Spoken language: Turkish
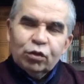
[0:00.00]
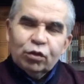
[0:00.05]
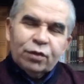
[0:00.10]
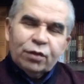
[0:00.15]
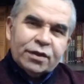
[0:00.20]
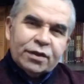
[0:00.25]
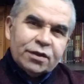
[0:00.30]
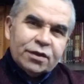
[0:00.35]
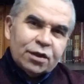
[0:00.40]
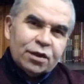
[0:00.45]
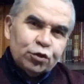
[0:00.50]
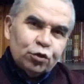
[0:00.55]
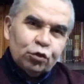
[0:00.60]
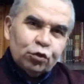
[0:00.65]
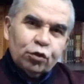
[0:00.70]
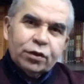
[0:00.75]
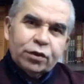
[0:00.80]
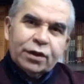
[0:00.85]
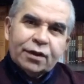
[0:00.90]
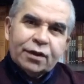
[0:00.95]
Buna benzer
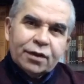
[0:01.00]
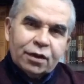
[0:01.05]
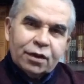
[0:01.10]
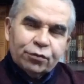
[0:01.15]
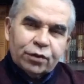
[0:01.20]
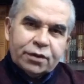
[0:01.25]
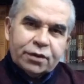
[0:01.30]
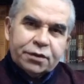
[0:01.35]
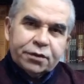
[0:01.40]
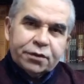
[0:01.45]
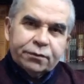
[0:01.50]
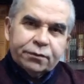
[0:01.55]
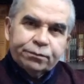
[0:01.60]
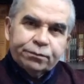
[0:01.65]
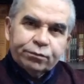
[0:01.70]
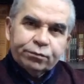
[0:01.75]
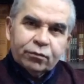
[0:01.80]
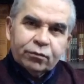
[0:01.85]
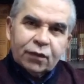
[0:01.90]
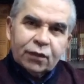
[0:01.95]
çok örnekler var.
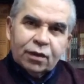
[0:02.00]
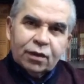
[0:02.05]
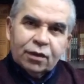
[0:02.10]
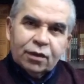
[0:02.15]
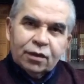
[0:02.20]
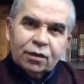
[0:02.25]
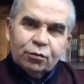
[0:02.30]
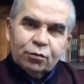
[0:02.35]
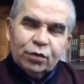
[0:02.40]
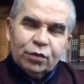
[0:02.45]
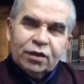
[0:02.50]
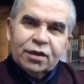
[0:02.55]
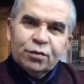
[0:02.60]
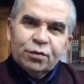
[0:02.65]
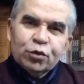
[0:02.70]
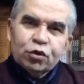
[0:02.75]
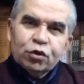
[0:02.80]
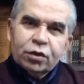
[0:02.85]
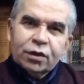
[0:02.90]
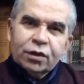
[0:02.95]

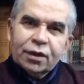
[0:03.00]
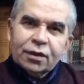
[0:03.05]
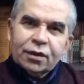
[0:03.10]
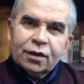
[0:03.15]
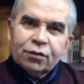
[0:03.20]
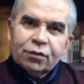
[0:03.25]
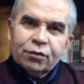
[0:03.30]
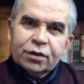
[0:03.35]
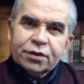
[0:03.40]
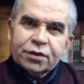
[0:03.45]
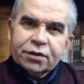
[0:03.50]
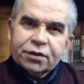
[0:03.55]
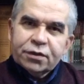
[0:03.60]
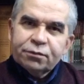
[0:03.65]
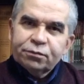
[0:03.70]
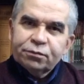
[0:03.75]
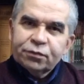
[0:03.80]
Bildiğimiz örnekler var